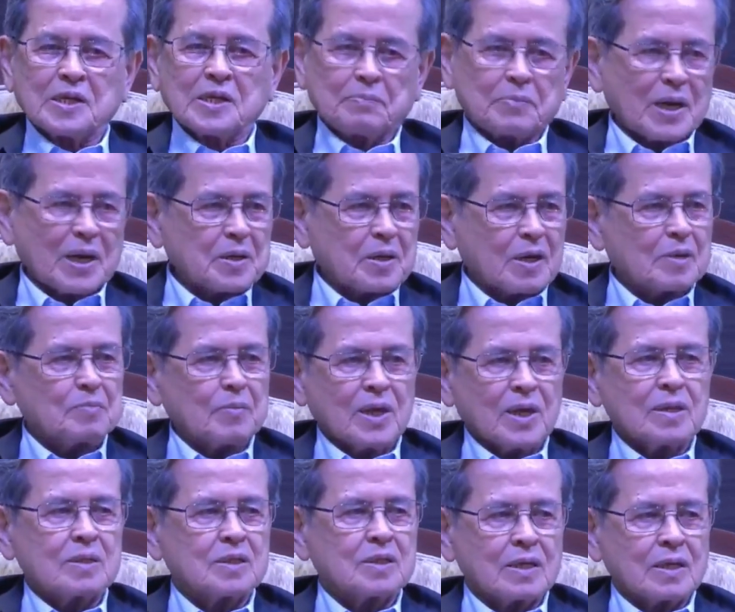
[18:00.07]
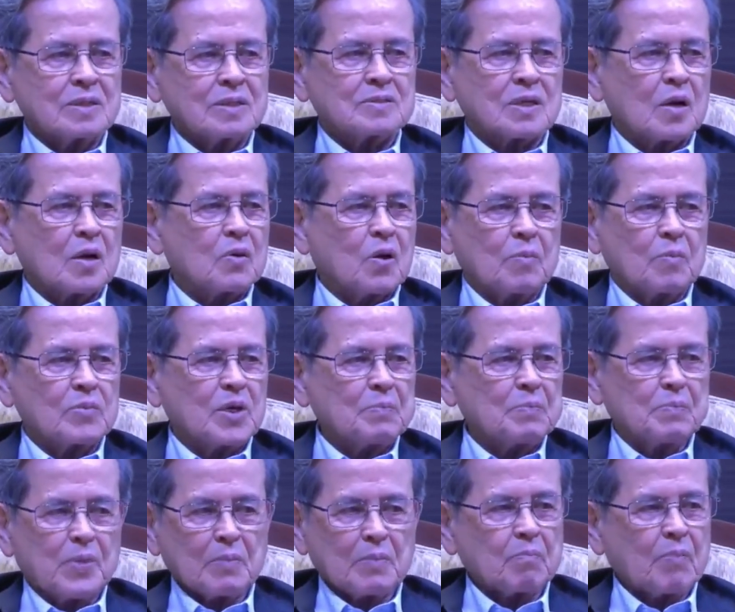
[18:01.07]
เป็นเครื่องมือที่สังคมจะเปลี่
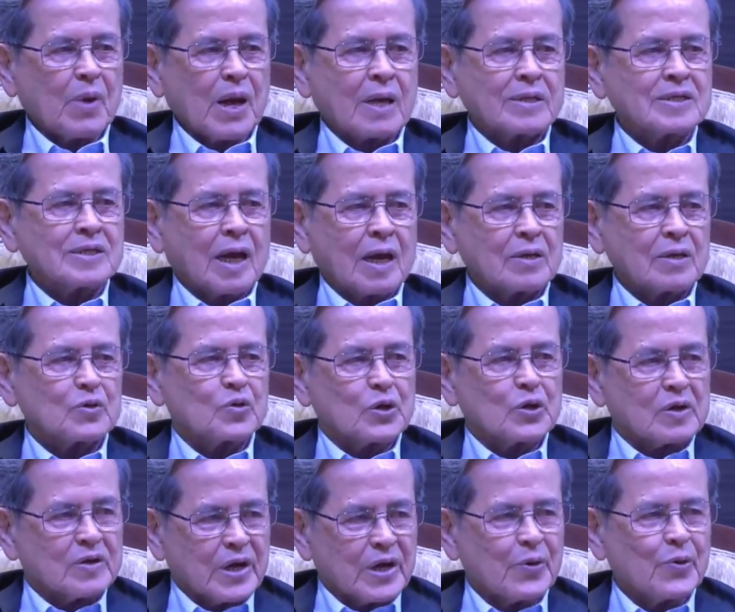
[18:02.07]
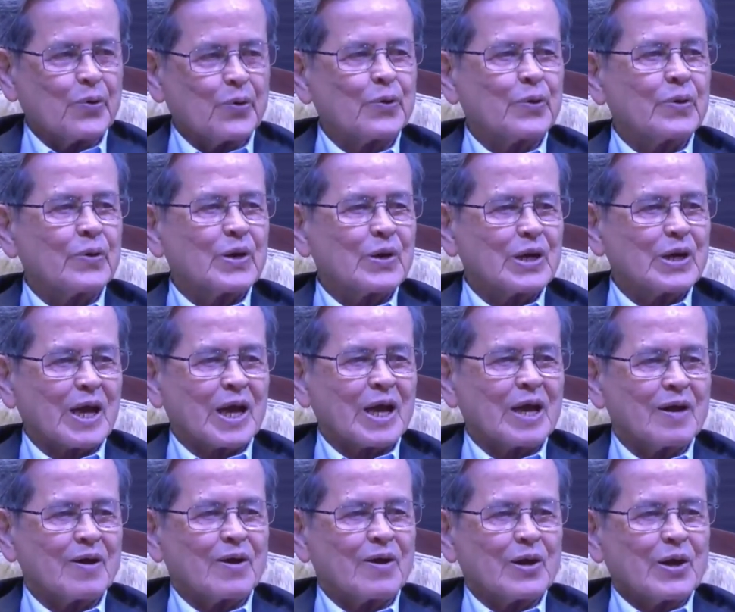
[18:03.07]
ยนแปลงอย่างรวดเร็วนะฮะ
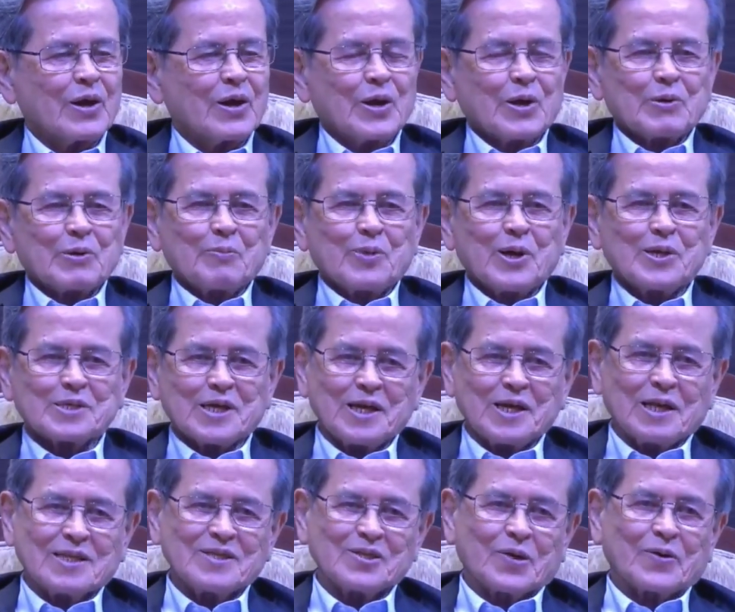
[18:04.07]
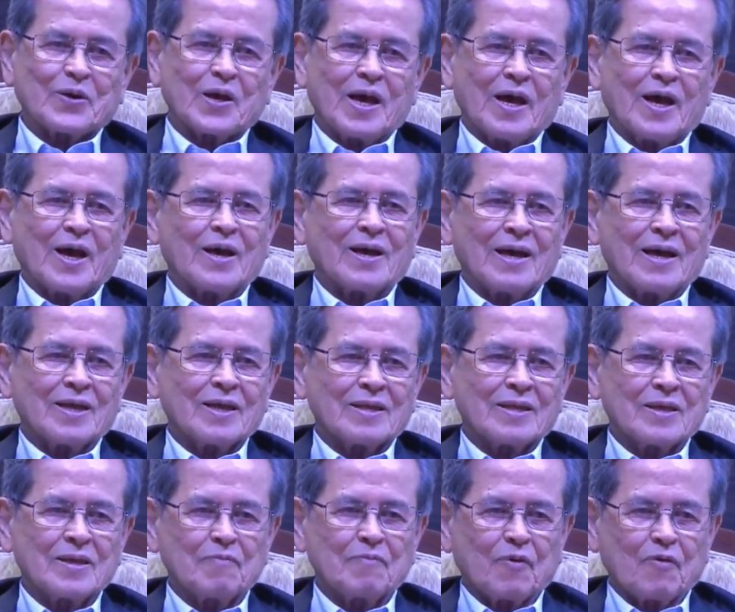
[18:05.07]
เพราะฉะนั้นตรงเนี้ยที่
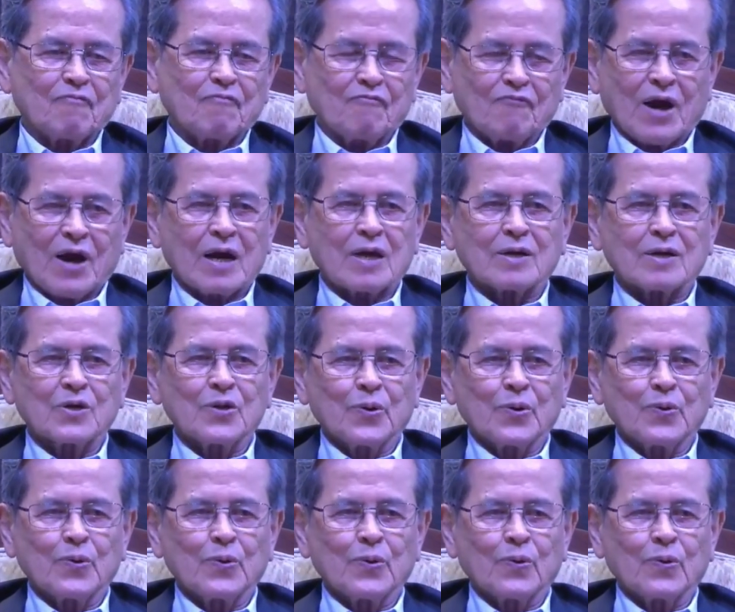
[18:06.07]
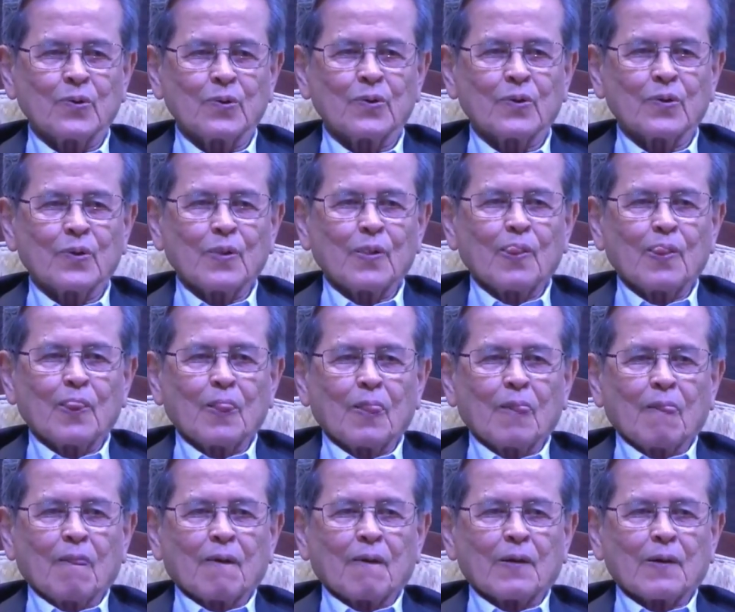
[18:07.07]
ผมฟังดู
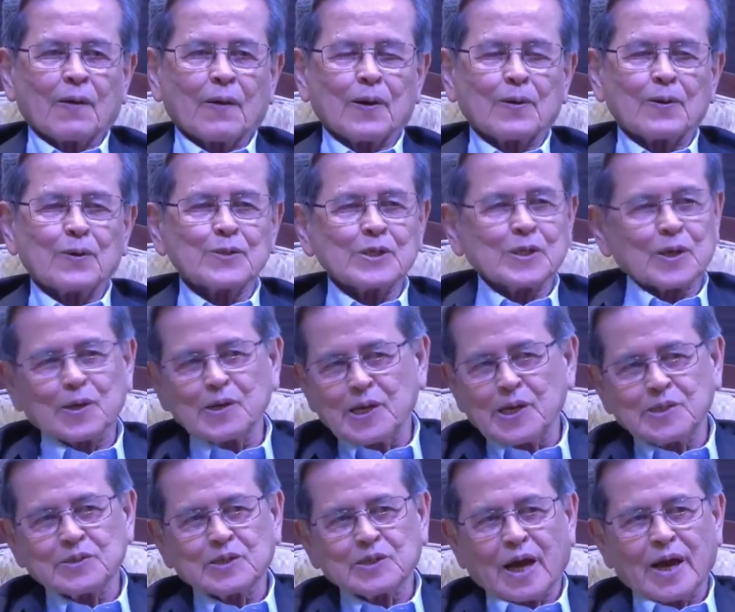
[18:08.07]
ก็รู้สึกดีใจ